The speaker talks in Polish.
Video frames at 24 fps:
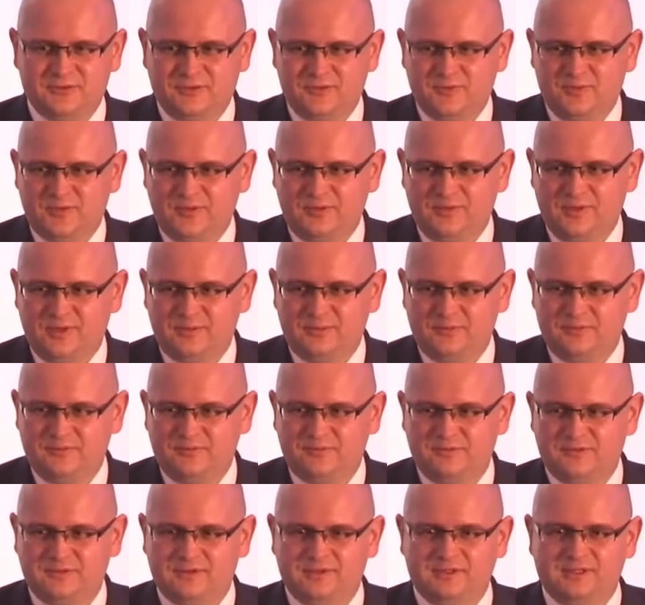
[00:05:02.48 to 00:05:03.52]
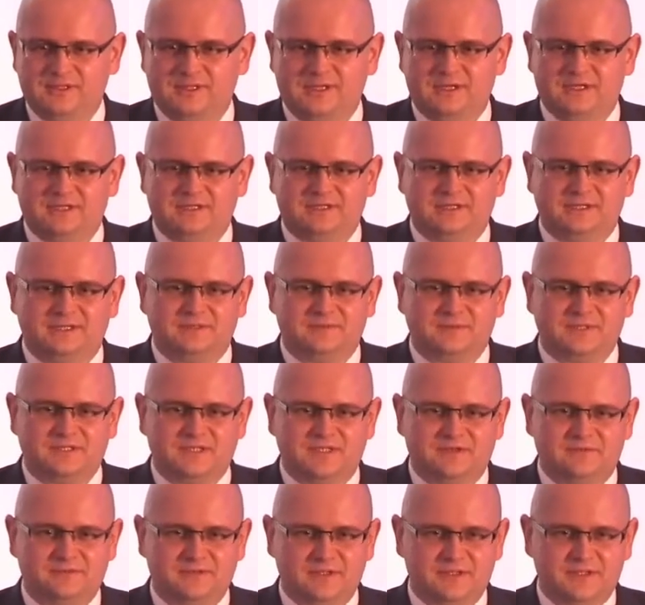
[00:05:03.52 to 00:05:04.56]
dużo problemów, ale jednym z
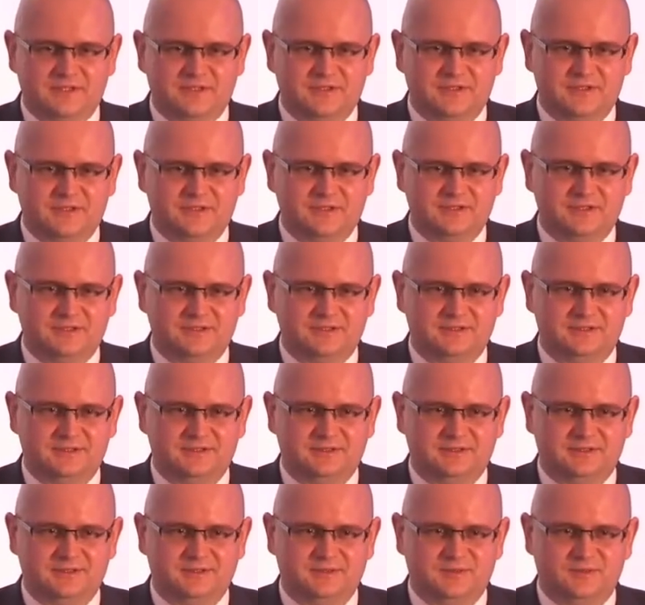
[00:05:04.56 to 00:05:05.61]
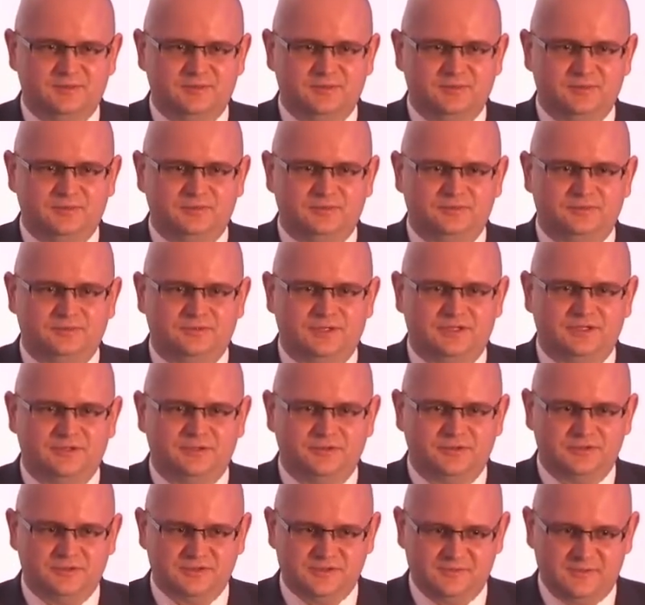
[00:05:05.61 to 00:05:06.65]
największych e, był
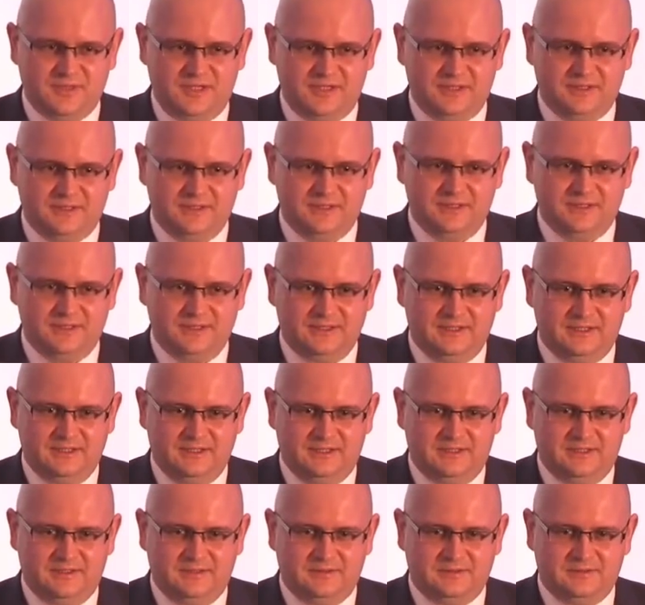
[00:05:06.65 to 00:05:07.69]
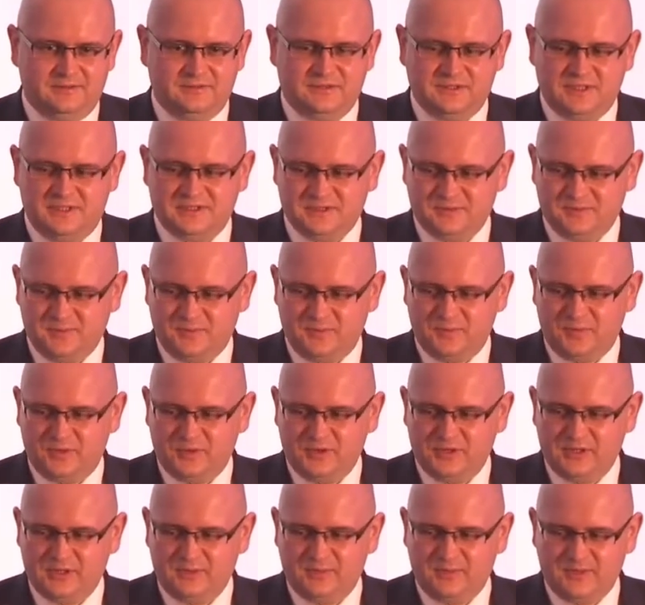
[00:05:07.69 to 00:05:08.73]
jego rozmiar. To znaczy
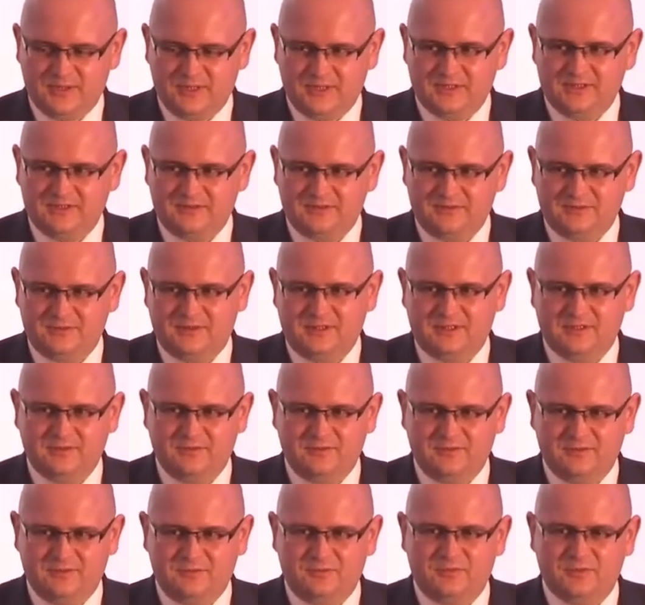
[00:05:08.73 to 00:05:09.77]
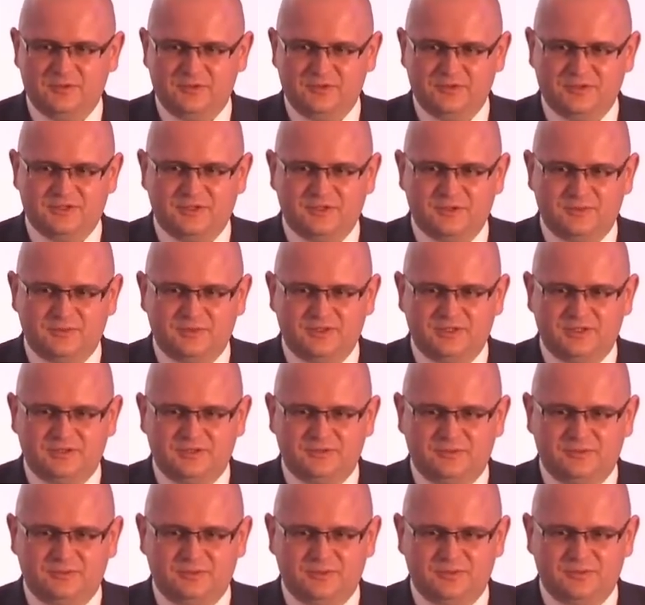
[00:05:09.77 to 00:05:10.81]
projekt P1 to tak w potocznej opinii
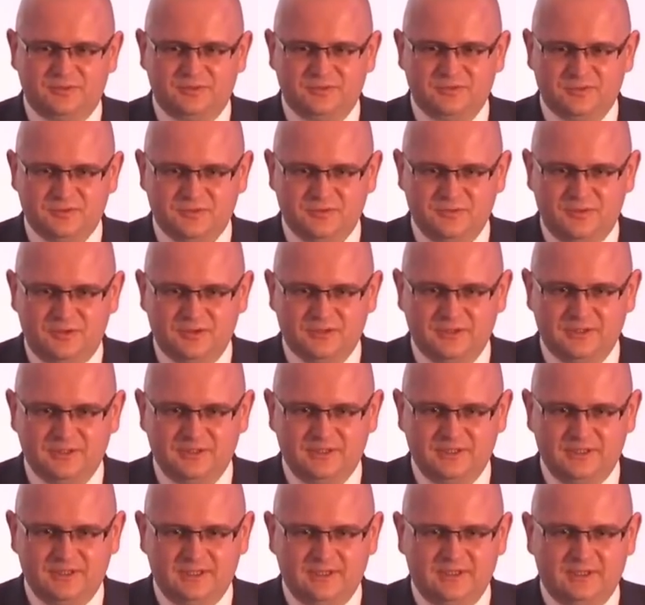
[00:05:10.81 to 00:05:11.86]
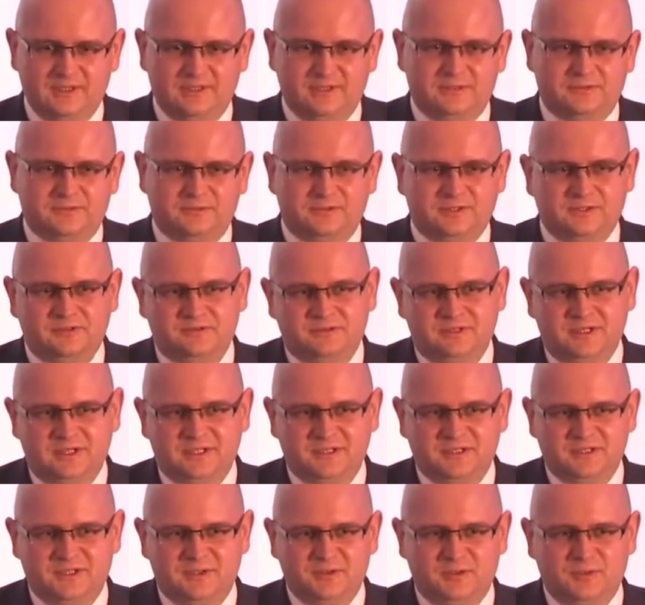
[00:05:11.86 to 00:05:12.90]
to był po prostu słoń, którego
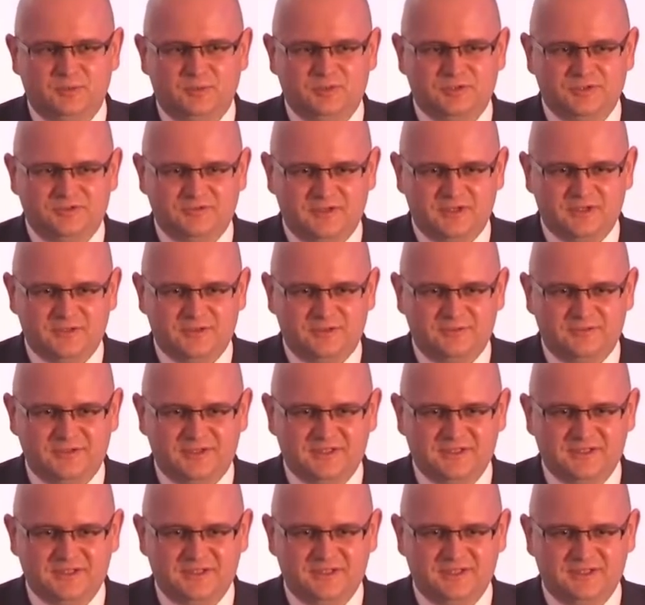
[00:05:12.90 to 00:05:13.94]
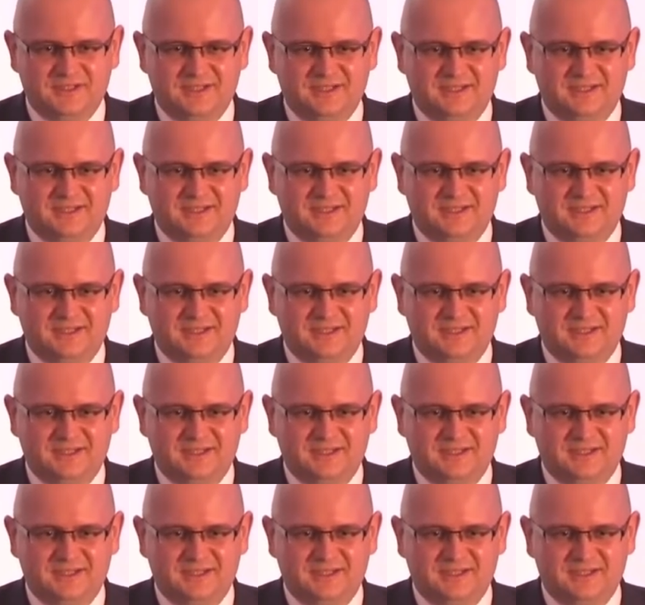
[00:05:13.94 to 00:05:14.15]
należało poćwiartować